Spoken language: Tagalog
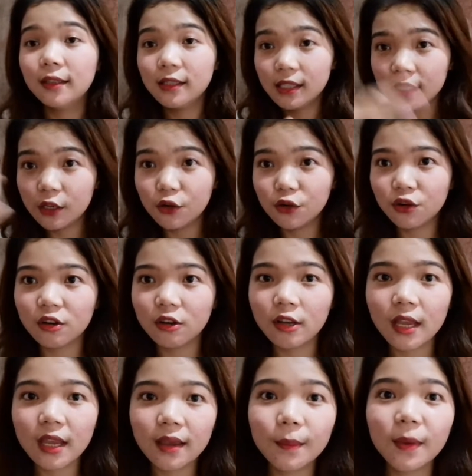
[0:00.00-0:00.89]
siguro,
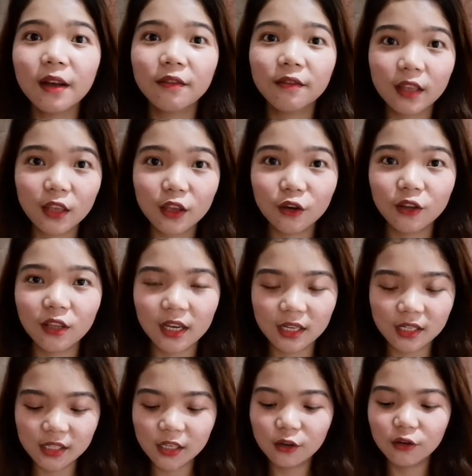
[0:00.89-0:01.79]
ibang video na
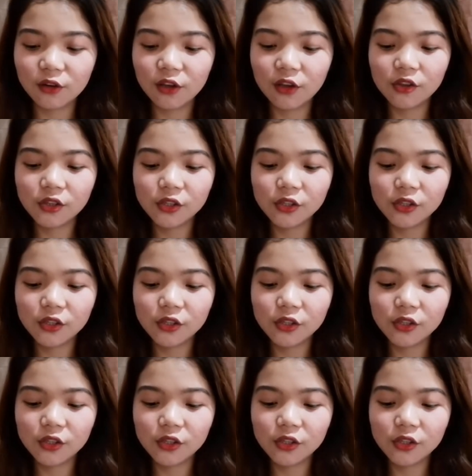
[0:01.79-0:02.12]
rin siguro yun.